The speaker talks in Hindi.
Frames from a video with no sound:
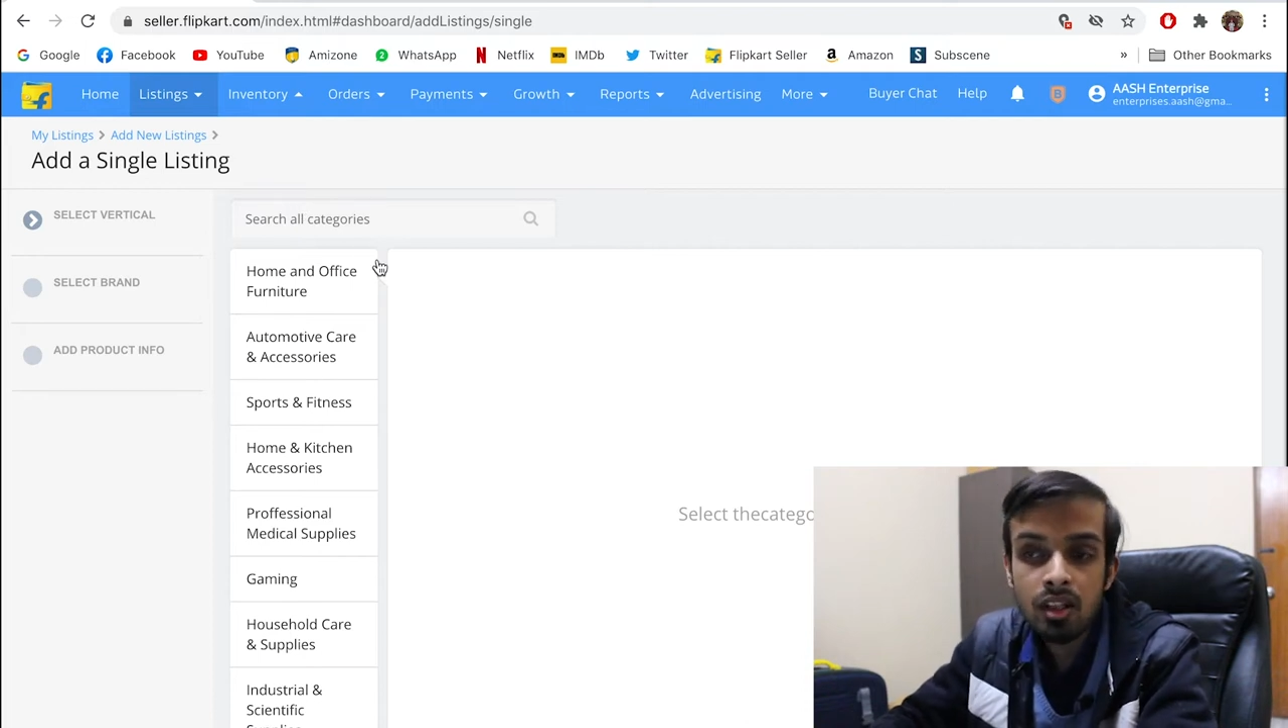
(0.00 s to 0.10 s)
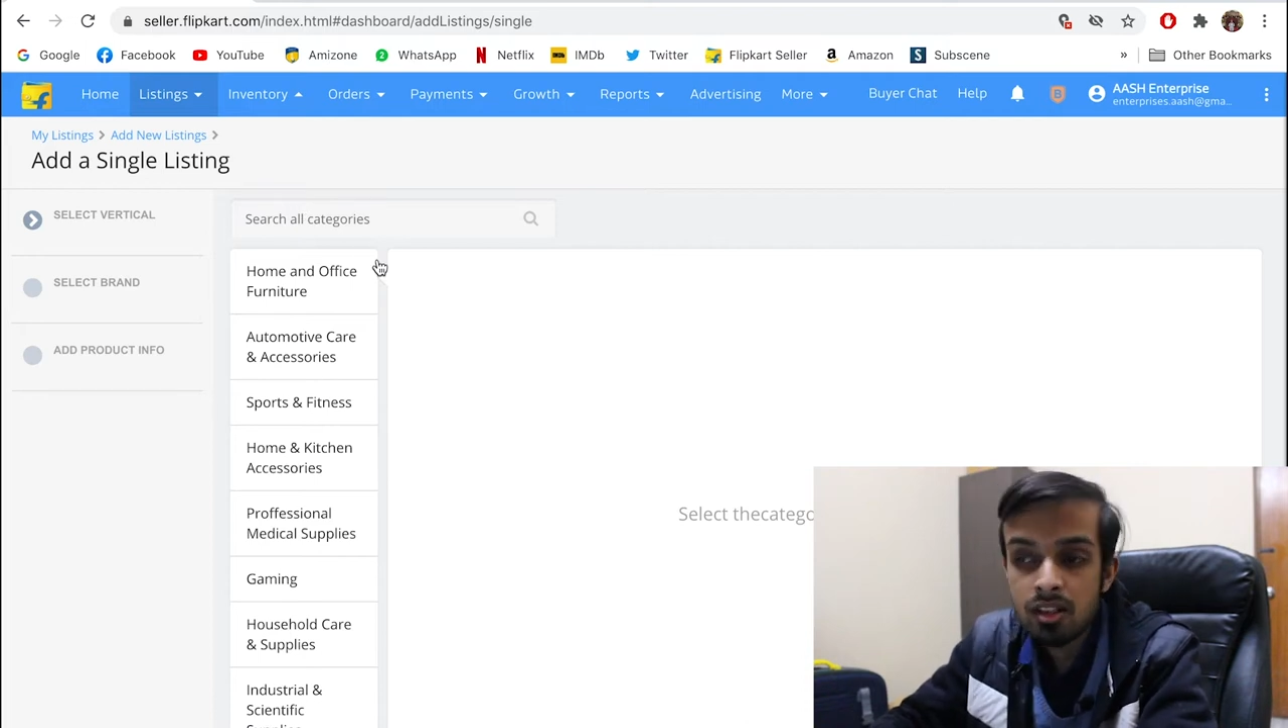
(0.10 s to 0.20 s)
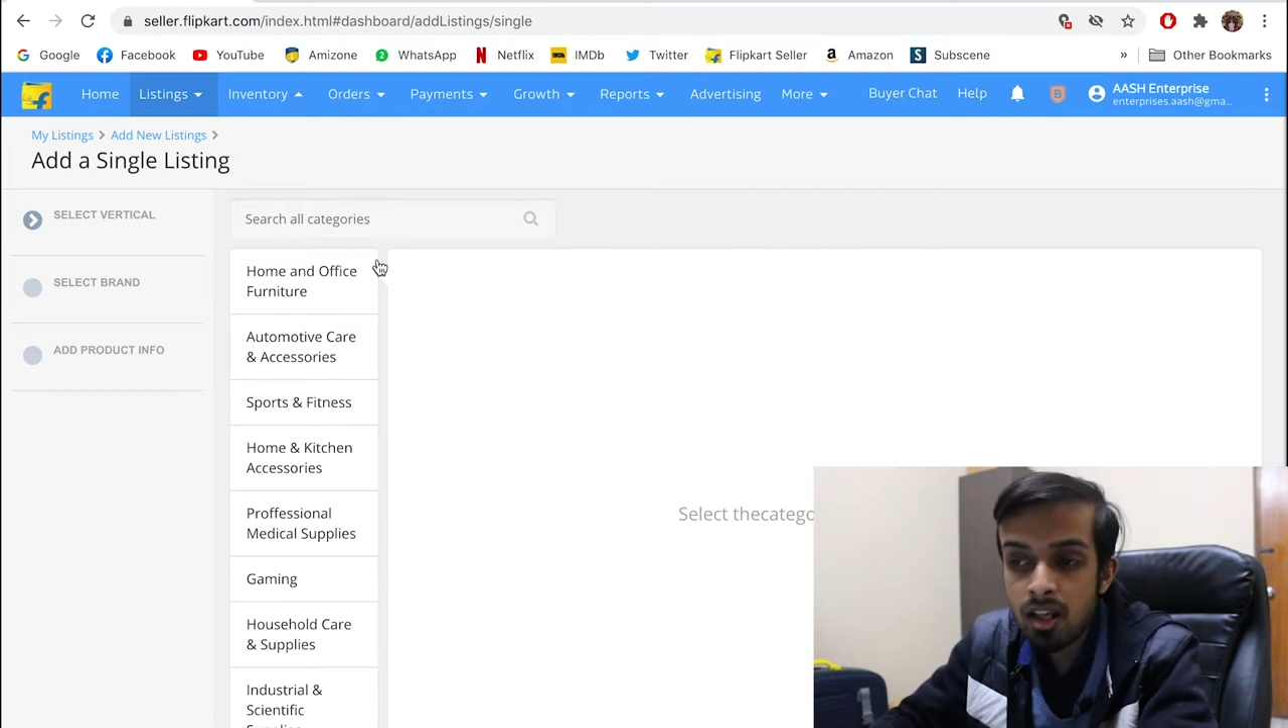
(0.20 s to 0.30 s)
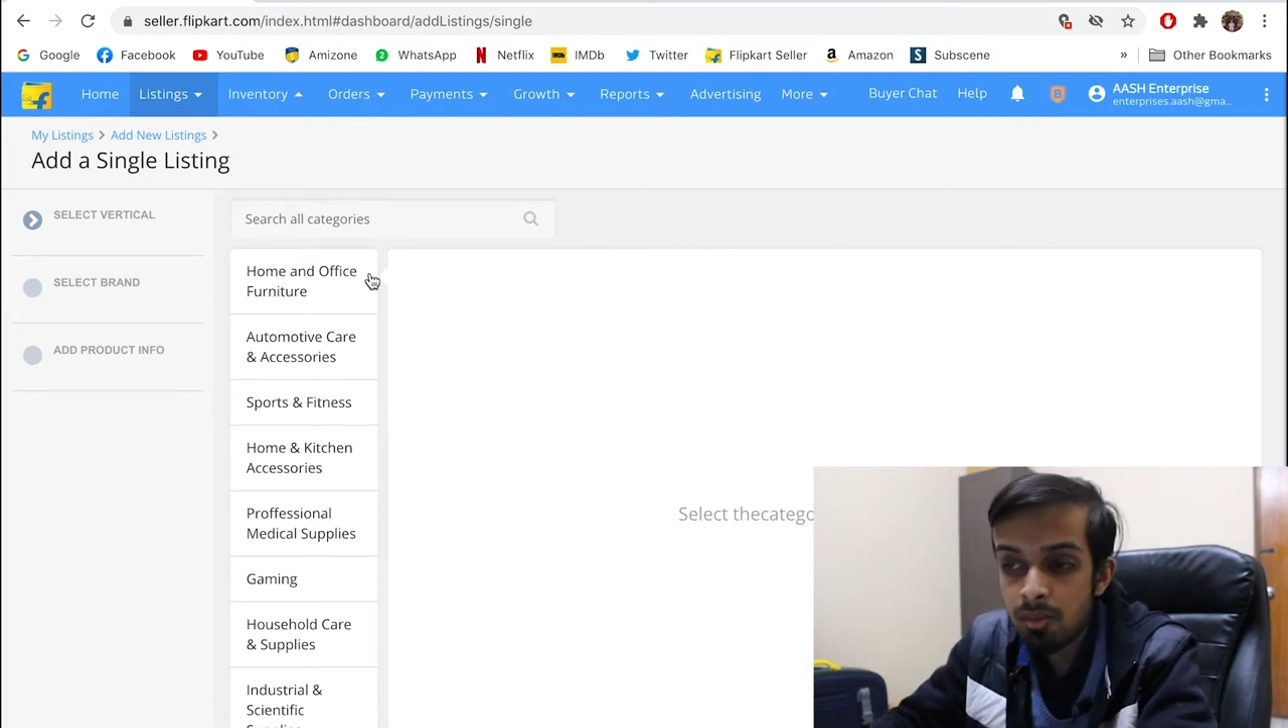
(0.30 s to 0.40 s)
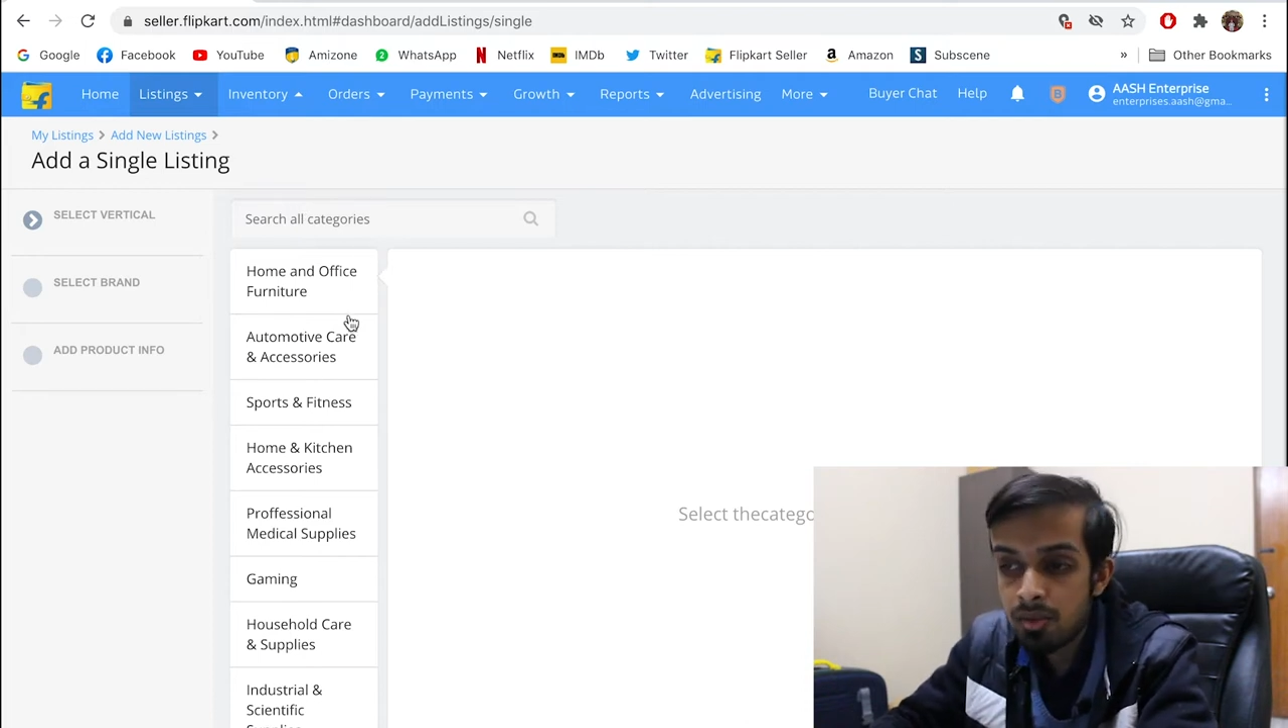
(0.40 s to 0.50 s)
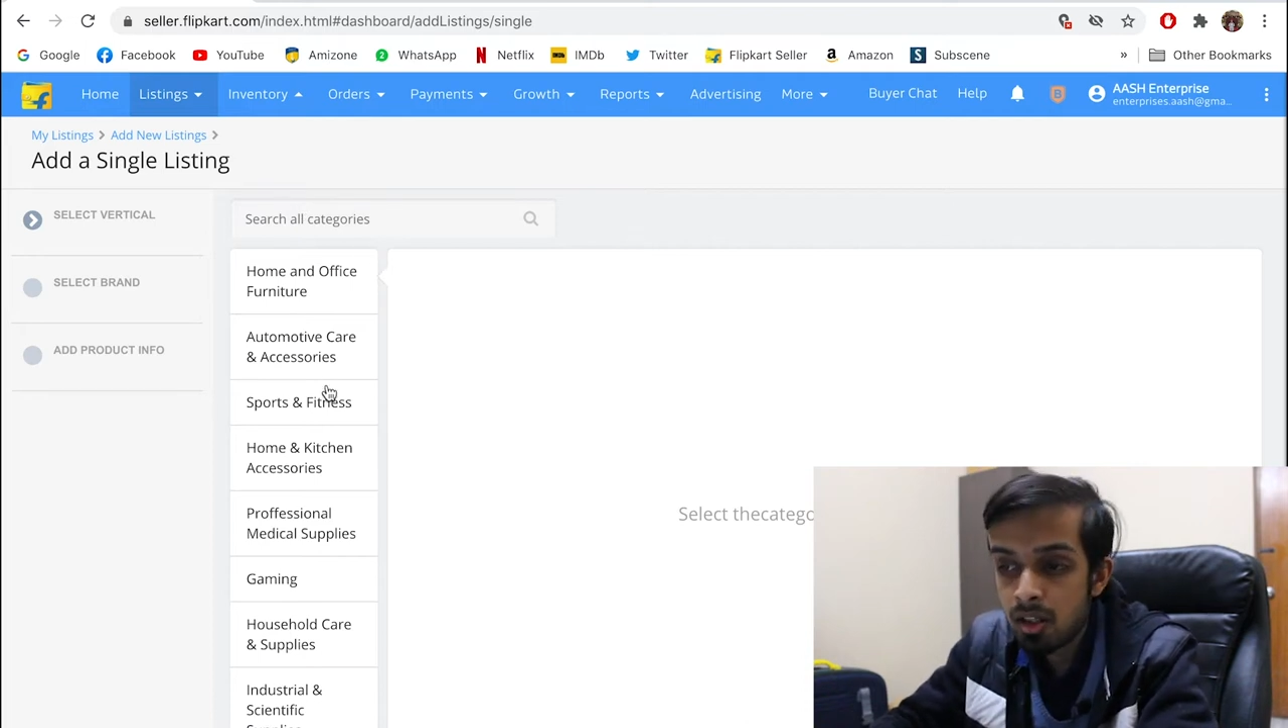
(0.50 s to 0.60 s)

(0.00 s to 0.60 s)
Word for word: के हिसाब